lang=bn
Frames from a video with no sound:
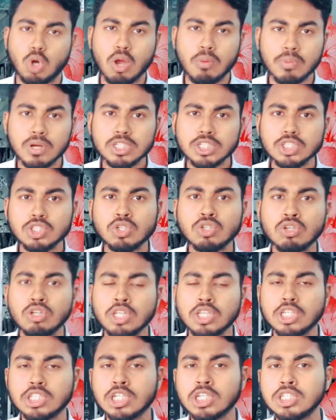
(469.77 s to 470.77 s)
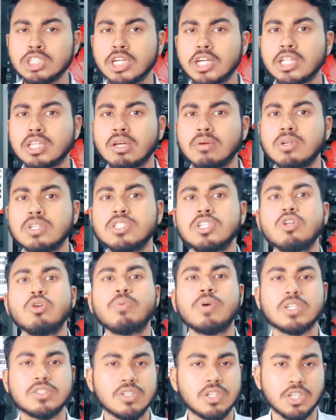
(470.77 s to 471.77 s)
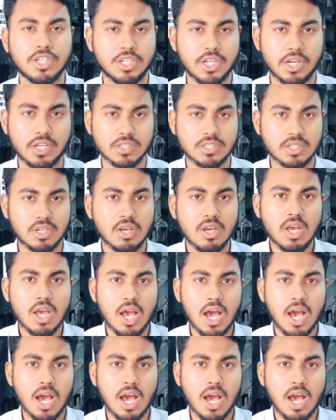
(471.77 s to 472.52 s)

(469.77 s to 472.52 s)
ছয় মাসের জন্য নিতে চান সেক্ষেত্রে আবার জিরো পার্সেন্ট ইন্টারেস্ট